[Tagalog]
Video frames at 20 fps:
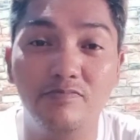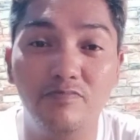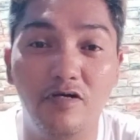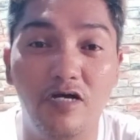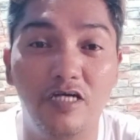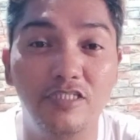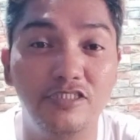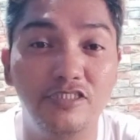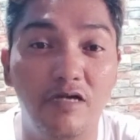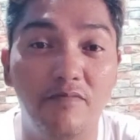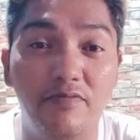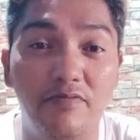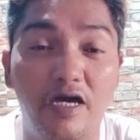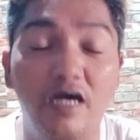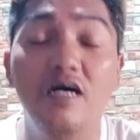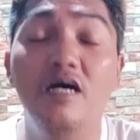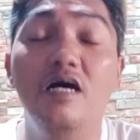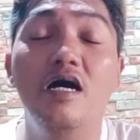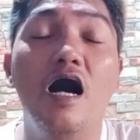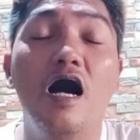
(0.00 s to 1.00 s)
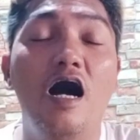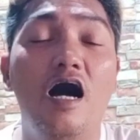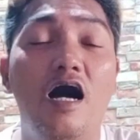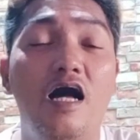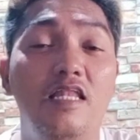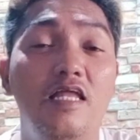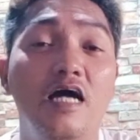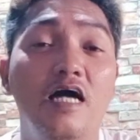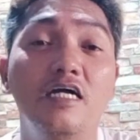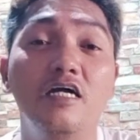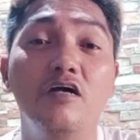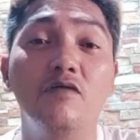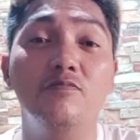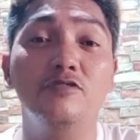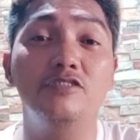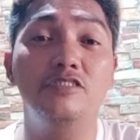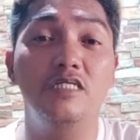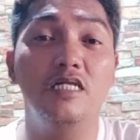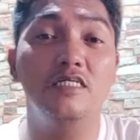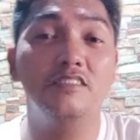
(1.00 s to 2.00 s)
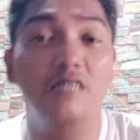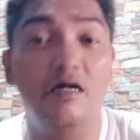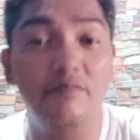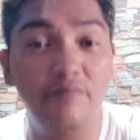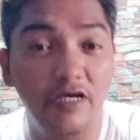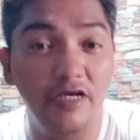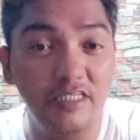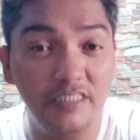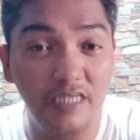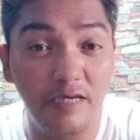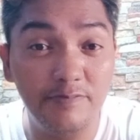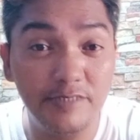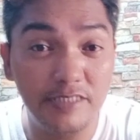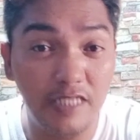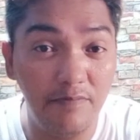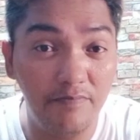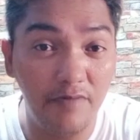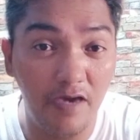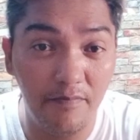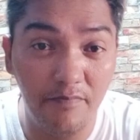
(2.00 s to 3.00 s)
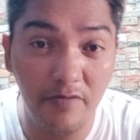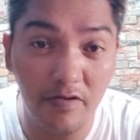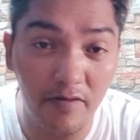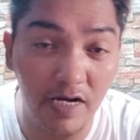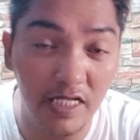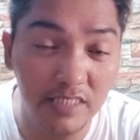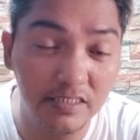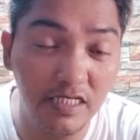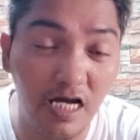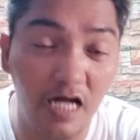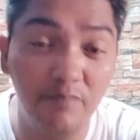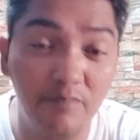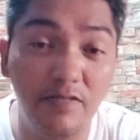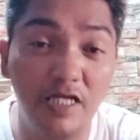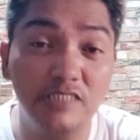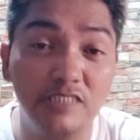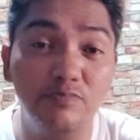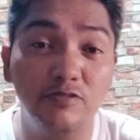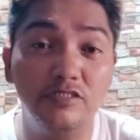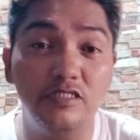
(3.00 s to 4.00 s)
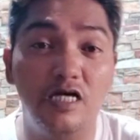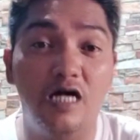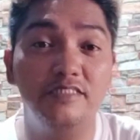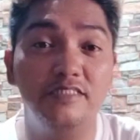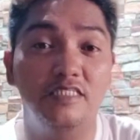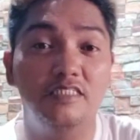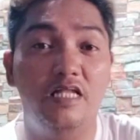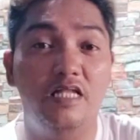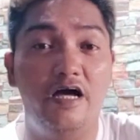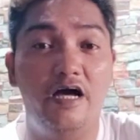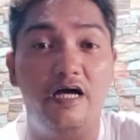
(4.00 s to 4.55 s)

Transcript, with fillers: And syempre, uh, lagi ko po sinasabi, keep safe everyone. God bless po sa ating lahat.